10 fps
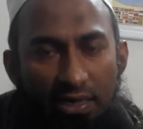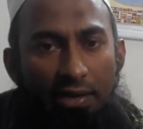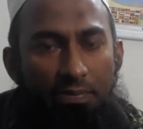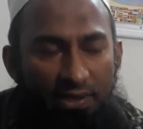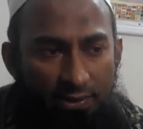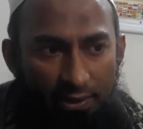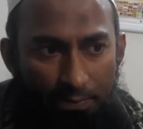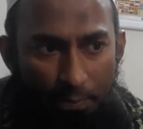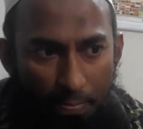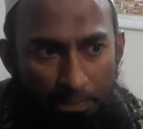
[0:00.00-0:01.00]
টাইপ আছে
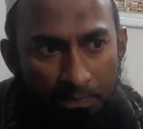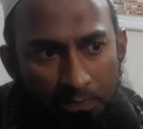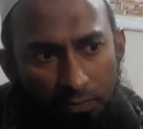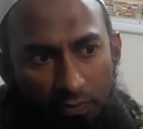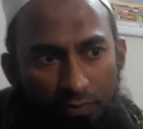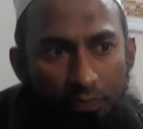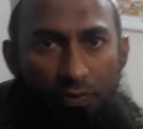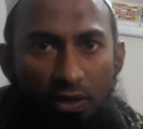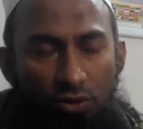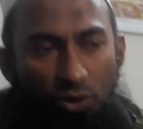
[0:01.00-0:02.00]
আমি ট্যুরিস্ট
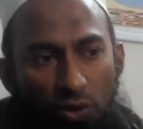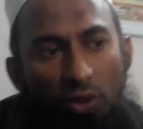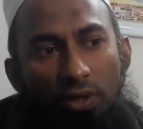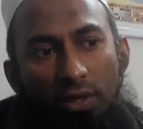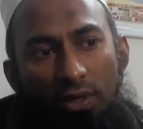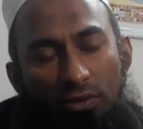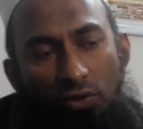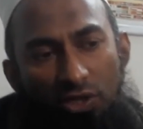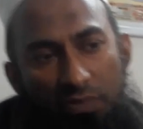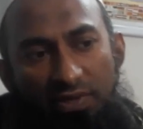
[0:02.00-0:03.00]
ভিসা সম্পর্কে আপনার কাছ থেকে
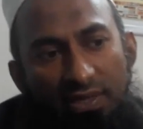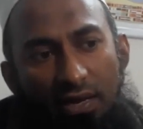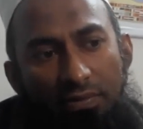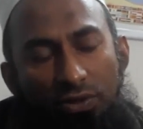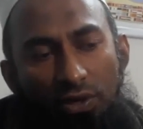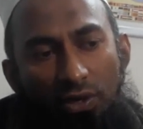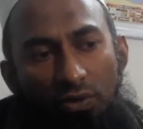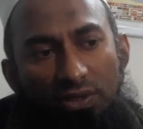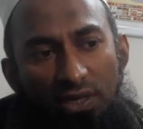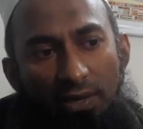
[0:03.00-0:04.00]
ট্যুরিস্ট ভিসার বিষয়টা
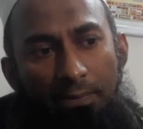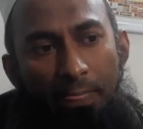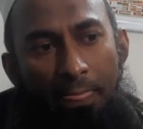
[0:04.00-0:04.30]
হচ্ছে